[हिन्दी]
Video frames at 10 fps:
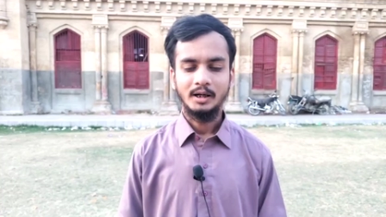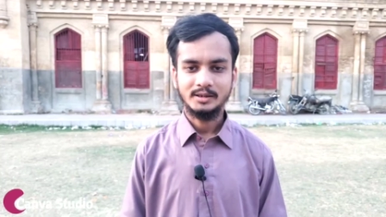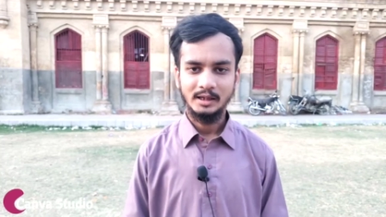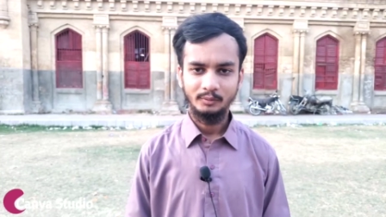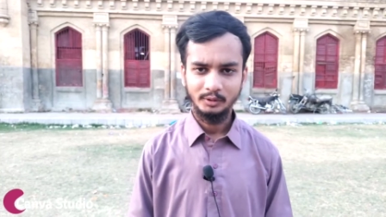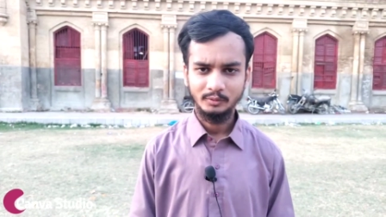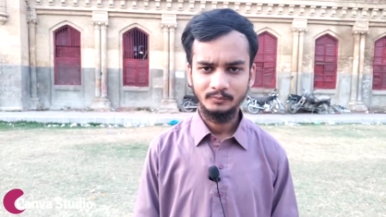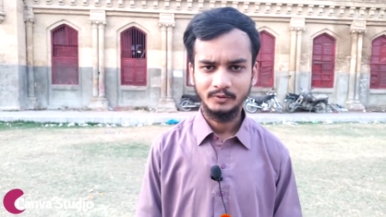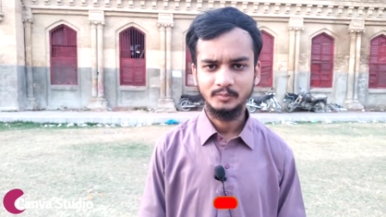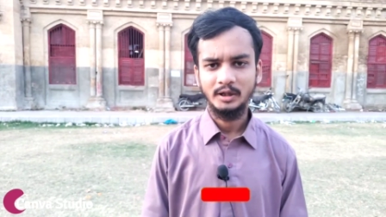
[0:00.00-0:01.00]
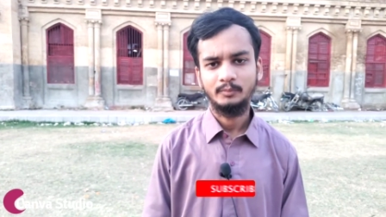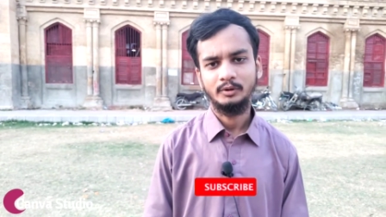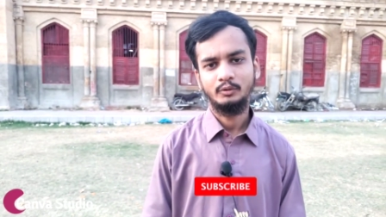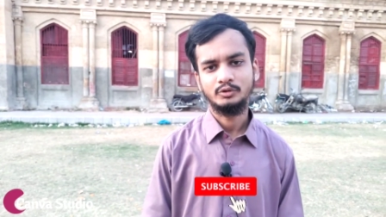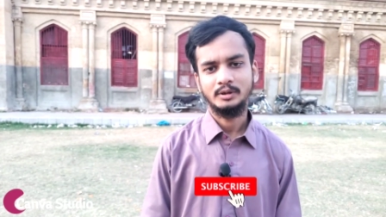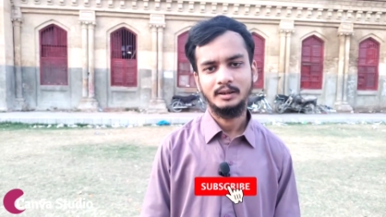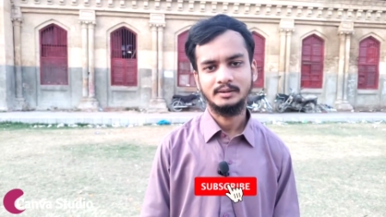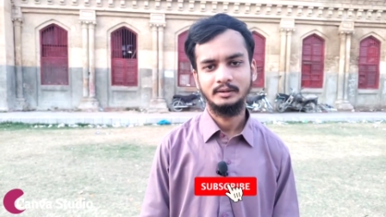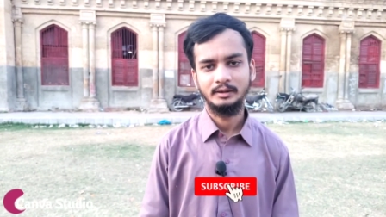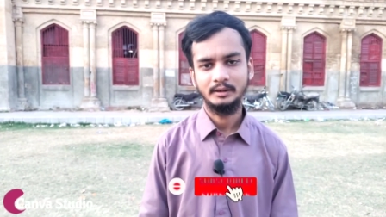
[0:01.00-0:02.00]
अस्सलाम वालेकुम मैं आपका होस्ट था
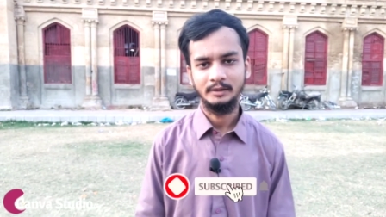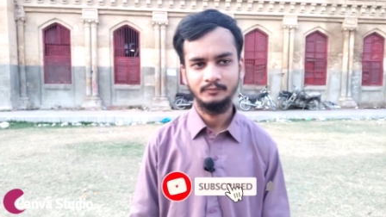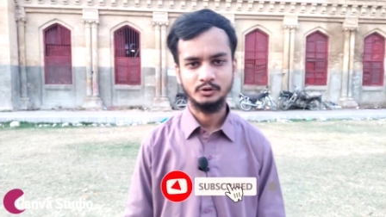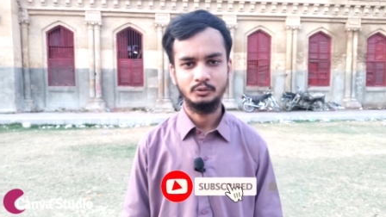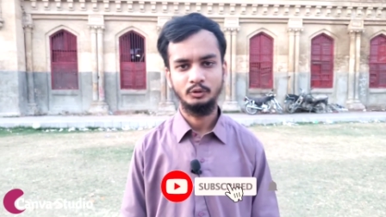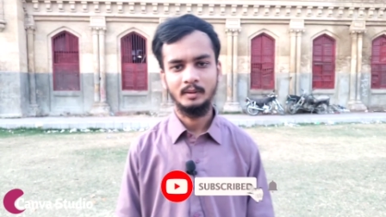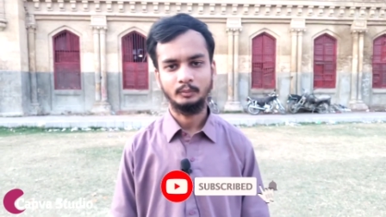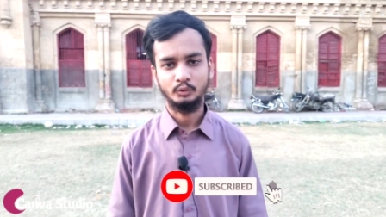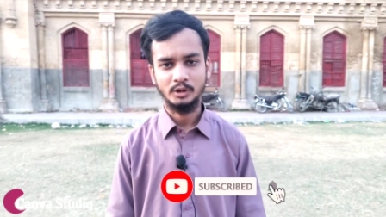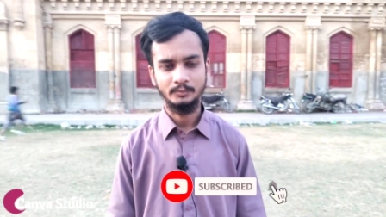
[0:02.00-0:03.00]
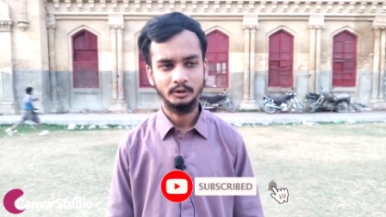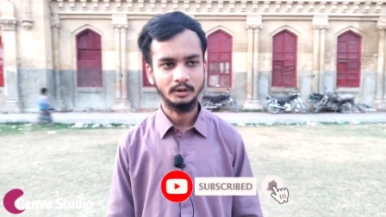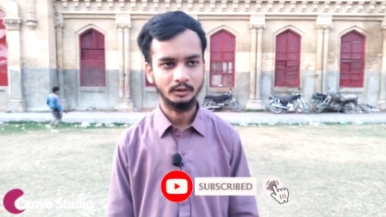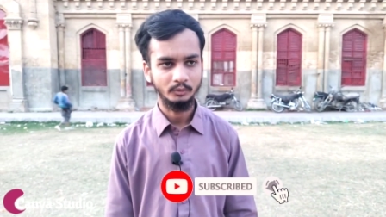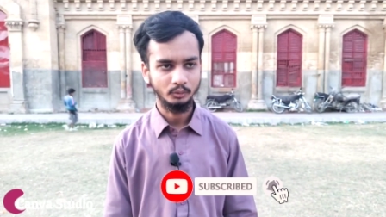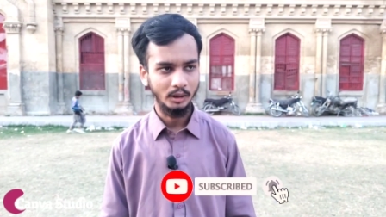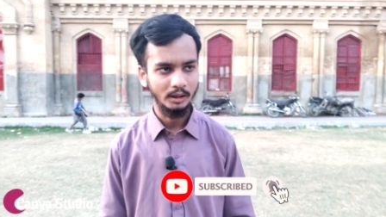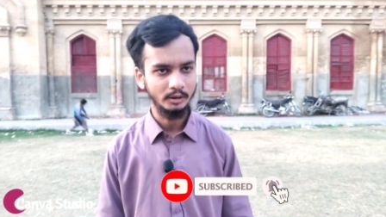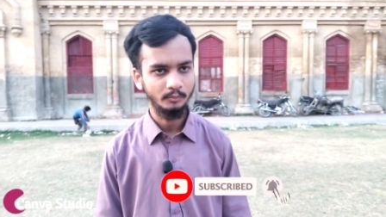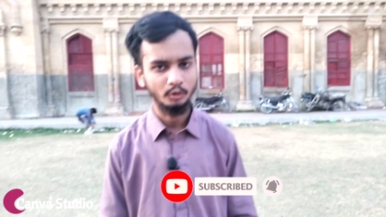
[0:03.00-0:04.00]
सिद्दीकी कैनवर स्टूडियो में आपको खुश आमदीद कहता हूँ तो
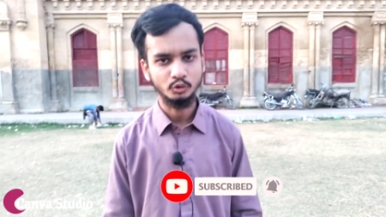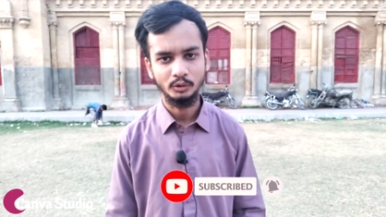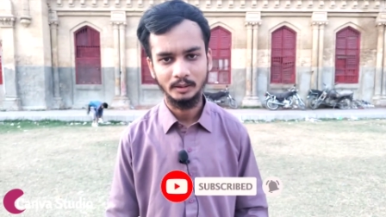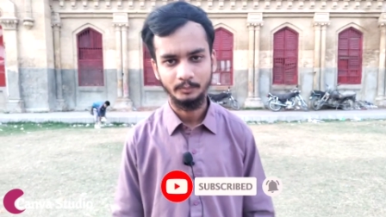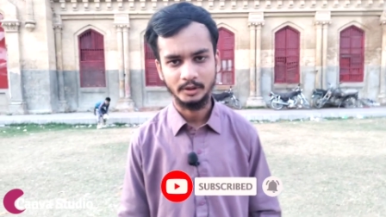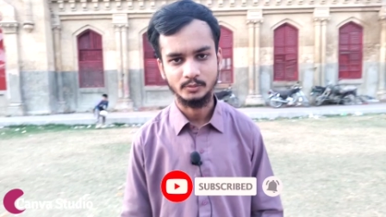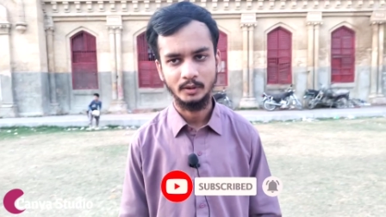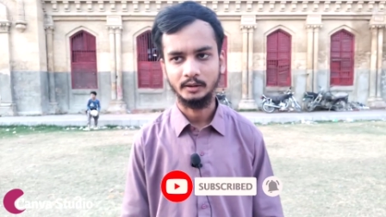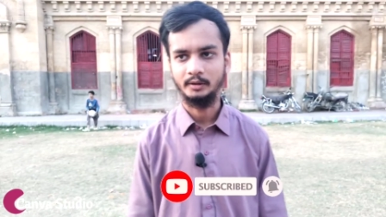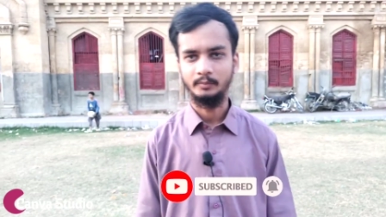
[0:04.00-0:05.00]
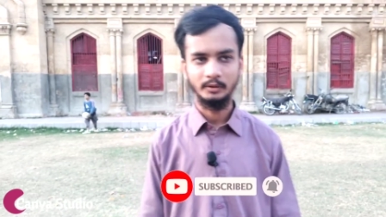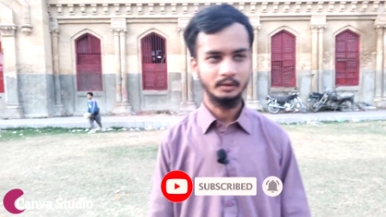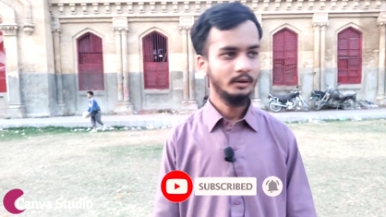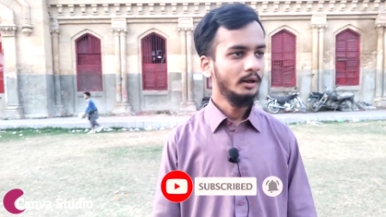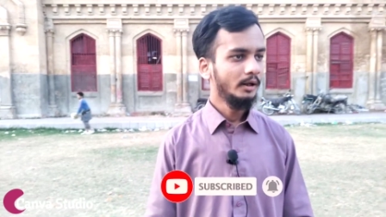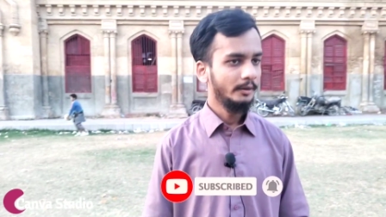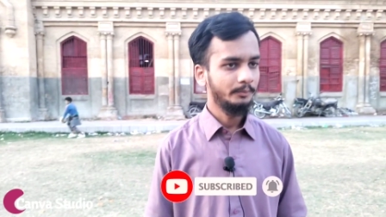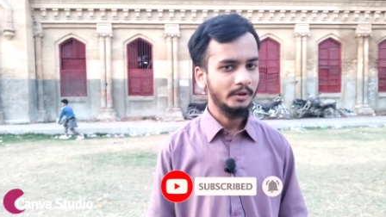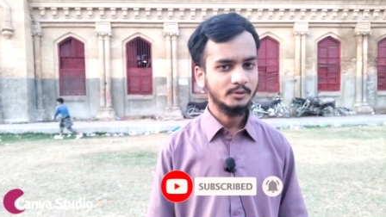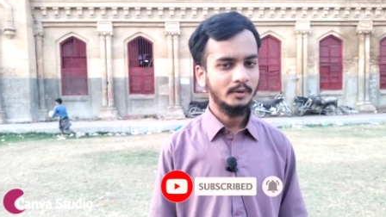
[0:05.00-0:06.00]
आज हम मौजूद हैं इम्प्रेस मार्केट पर इम्प्रेस